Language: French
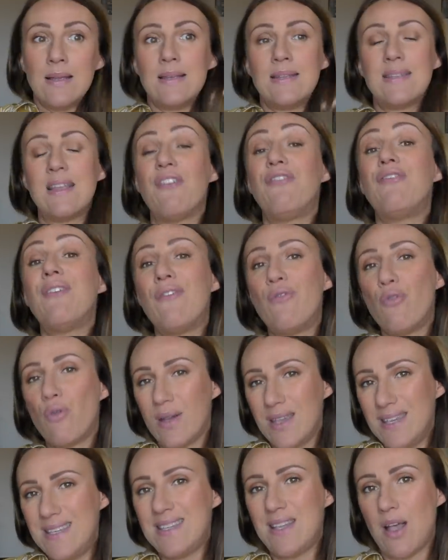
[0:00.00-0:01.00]
ça
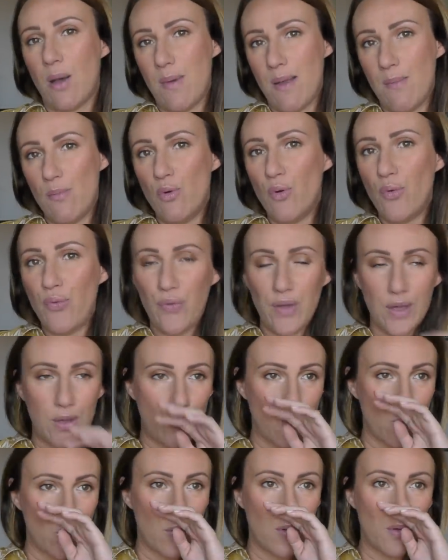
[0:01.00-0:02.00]
favorise quand même le fait
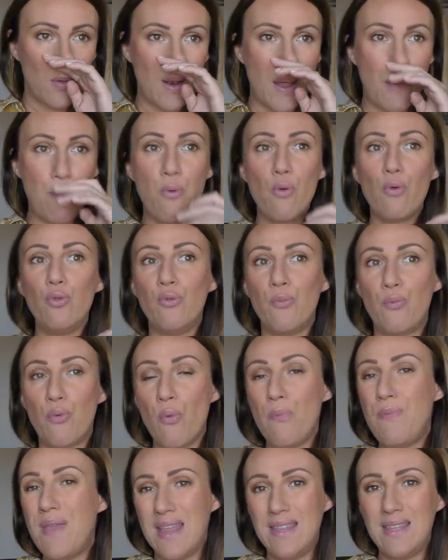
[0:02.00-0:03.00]
que la peau, une
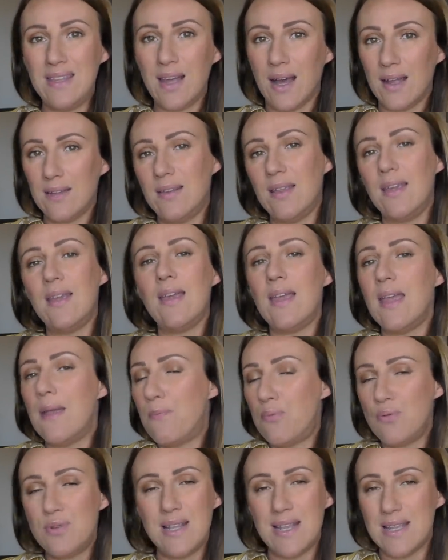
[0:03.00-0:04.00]
peau bien hydratée est
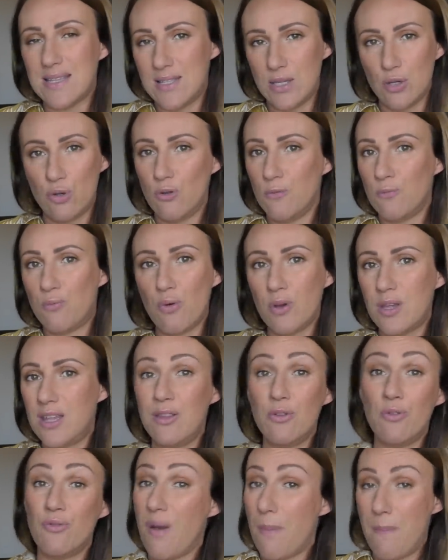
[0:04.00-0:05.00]
plus élastique qu'une peau
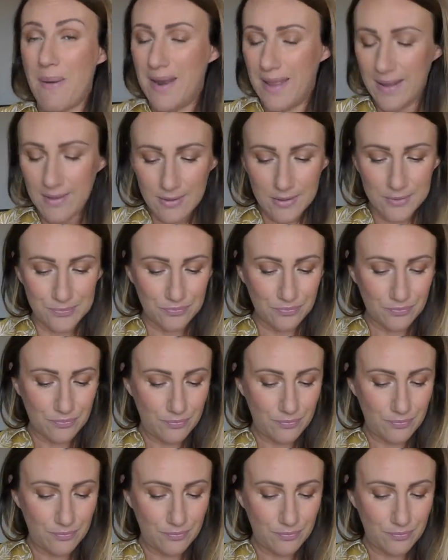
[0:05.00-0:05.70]
qui ne va pas l'être.